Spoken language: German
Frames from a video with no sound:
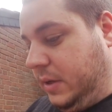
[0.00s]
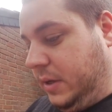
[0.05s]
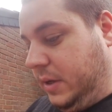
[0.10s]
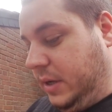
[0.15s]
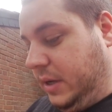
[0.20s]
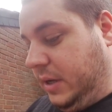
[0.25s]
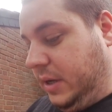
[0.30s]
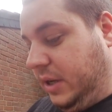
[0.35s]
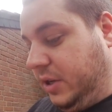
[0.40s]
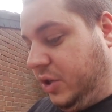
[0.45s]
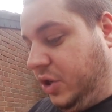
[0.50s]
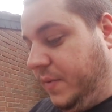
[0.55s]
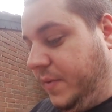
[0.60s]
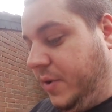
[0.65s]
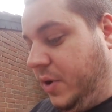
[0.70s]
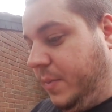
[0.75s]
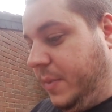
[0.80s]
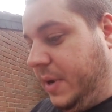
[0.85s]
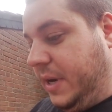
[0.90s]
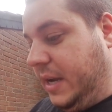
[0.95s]
Äh, das schauen
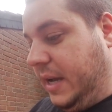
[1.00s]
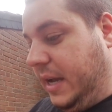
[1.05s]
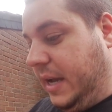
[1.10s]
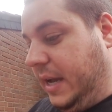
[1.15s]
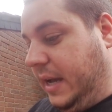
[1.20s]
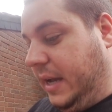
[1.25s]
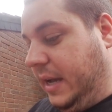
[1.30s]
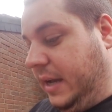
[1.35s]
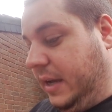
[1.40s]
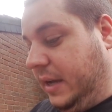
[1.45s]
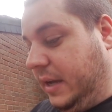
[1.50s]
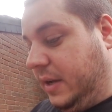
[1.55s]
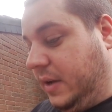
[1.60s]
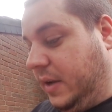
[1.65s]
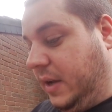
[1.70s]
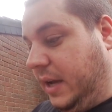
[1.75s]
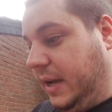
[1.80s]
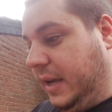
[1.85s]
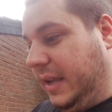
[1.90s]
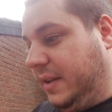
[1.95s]
wir nochmal nach.
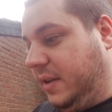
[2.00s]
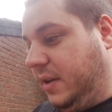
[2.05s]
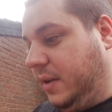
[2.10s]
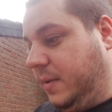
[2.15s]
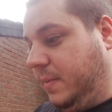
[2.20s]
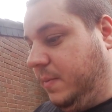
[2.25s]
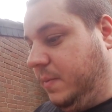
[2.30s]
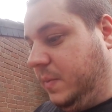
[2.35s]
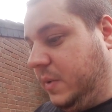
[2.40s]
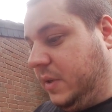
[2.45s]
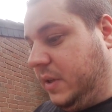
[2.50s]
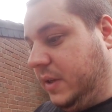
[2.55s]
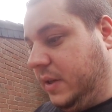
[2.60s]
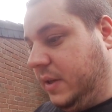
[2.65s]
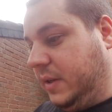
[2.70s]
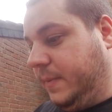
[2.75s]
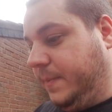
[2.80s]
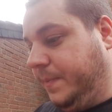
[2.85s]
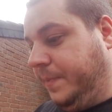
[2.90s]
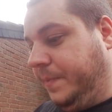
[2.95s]

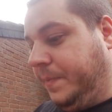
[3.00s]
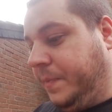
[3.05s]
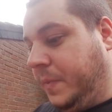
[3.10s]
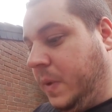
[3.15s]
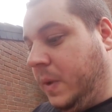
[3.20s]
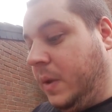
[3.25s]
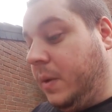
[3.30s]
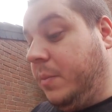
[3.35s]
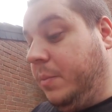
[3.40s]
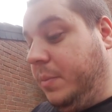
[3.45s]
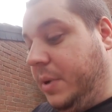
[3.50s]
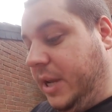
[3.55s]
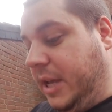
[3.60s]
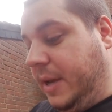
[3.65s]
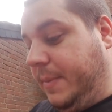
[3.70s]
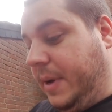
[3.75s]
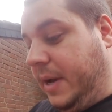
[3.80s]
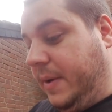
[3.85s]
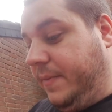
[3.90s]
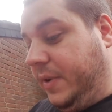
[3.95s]
Items.
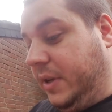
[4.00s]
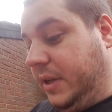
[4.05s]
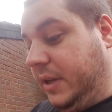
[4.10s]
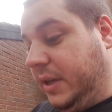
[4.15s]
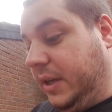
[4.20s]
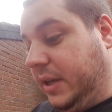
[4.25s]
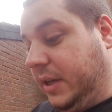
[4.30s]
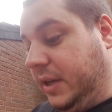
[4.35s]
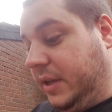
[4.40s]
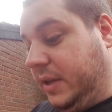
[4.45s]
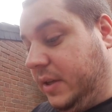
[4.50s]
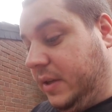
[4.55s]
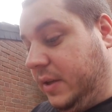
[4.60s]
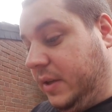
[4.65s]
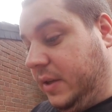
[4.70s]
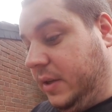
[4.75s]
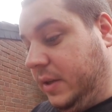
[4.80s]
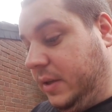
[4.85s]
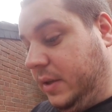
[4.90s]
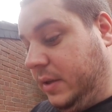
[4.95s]
Beleber haben wir gekriegt.